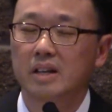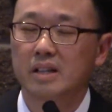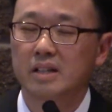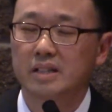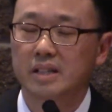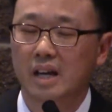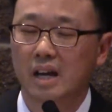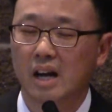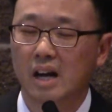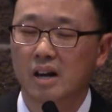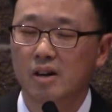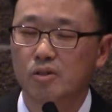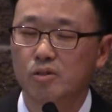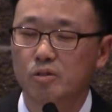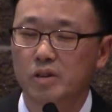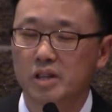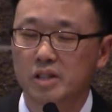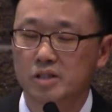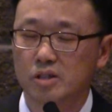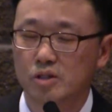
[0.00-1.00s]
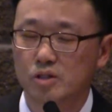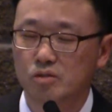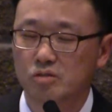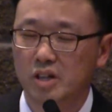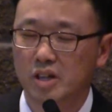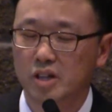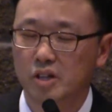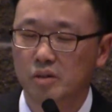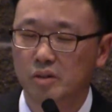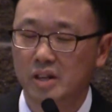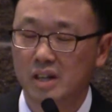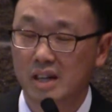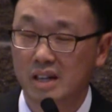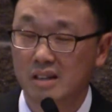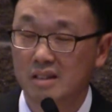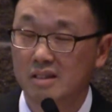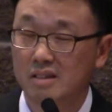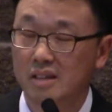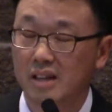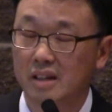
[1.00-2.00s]
제가 한국에서 중학교
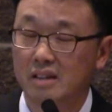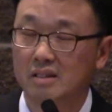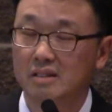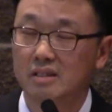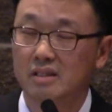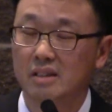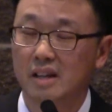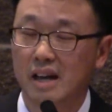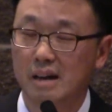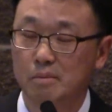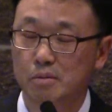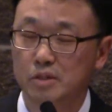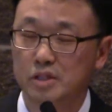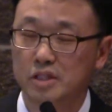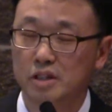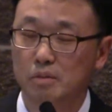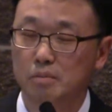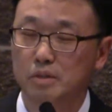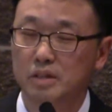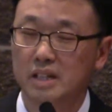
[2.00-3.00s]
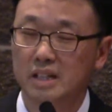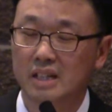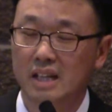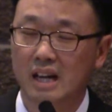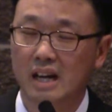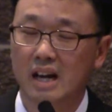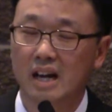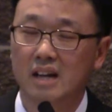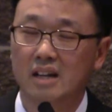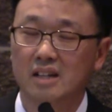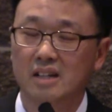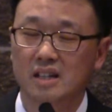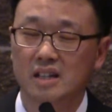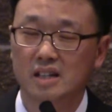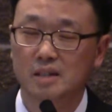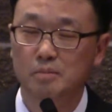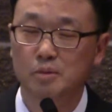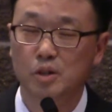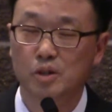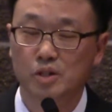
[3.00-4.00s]
1학년 때는 아버지 어머니 따라
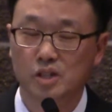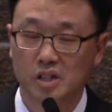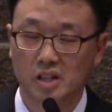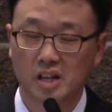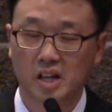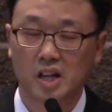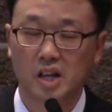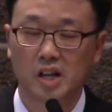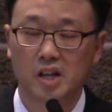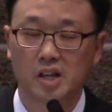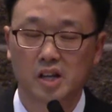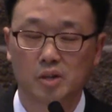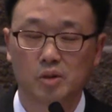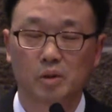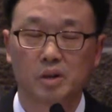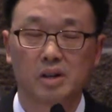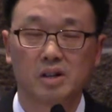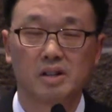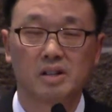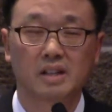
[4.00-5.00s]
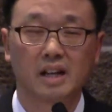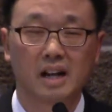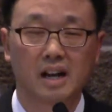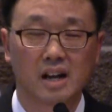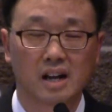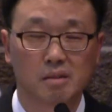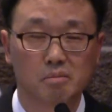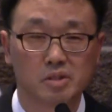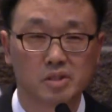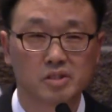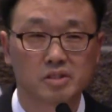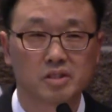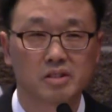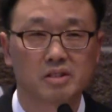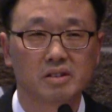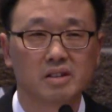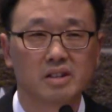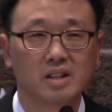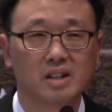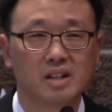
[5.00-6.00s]
금요 철야의 기도회를 따라가면서
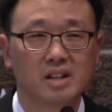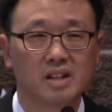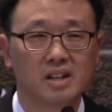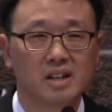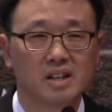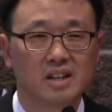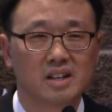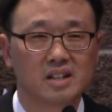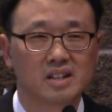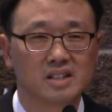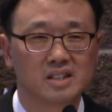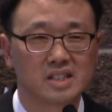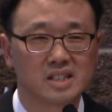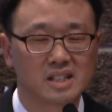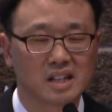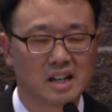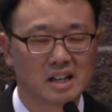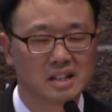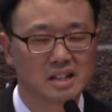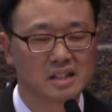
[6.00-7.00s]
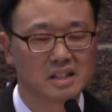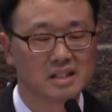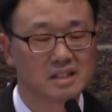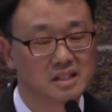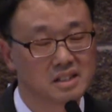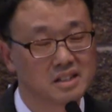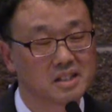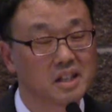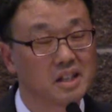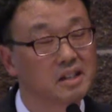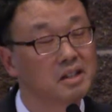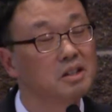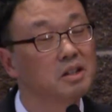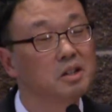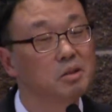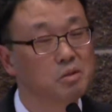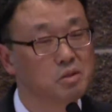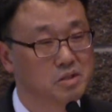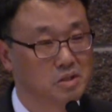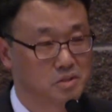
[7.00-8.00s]
그 시간이 그렇게
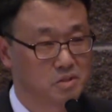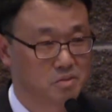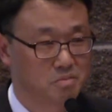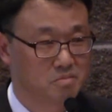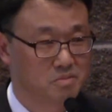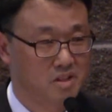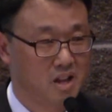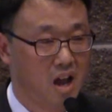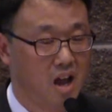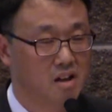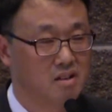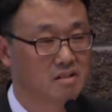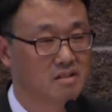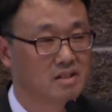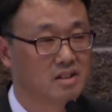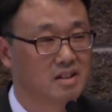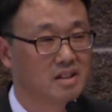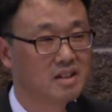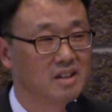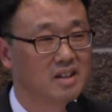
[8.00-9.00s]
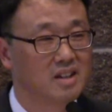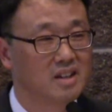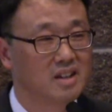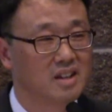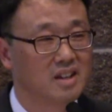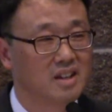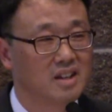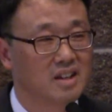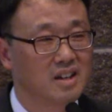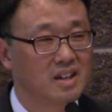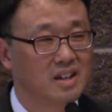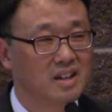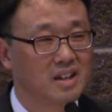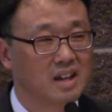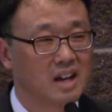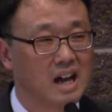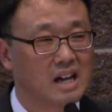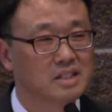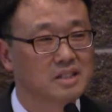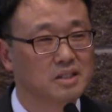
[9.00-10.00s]
그리워졌습니다.
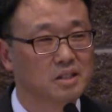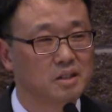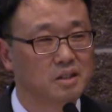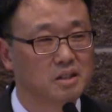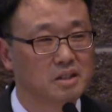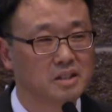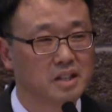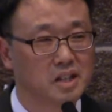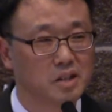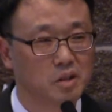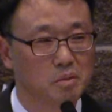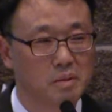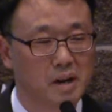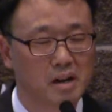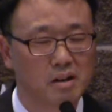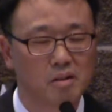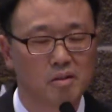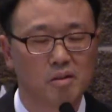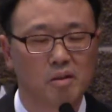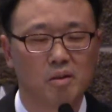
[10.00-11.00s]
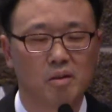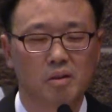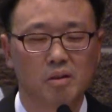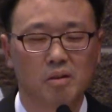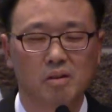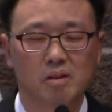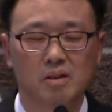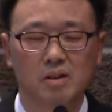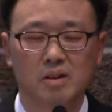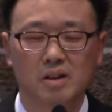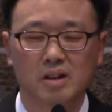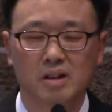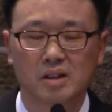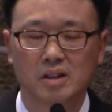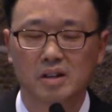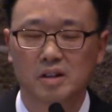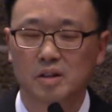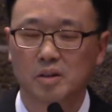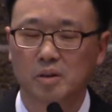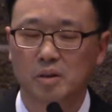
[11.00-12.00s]
가서 은혜도 받고
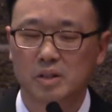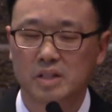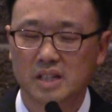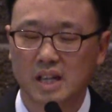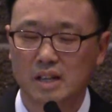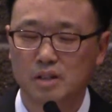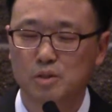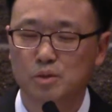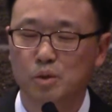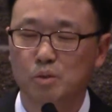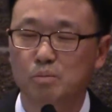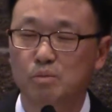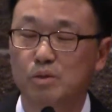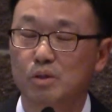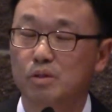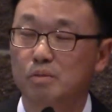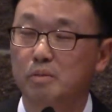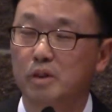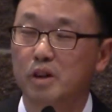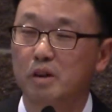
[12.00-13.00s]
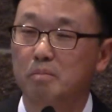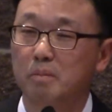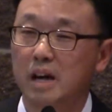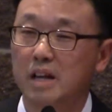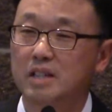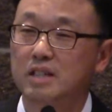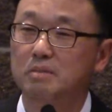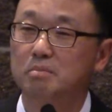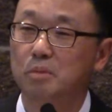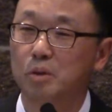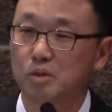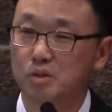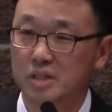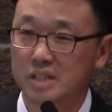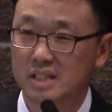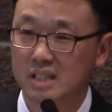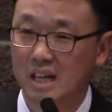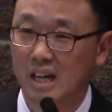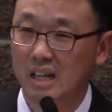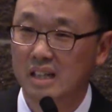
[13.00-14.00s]
그리고 찬송 부르며 말씀 보는
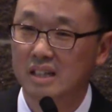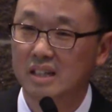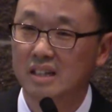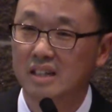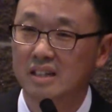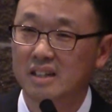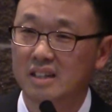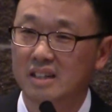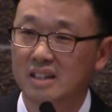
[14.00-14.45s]
시간이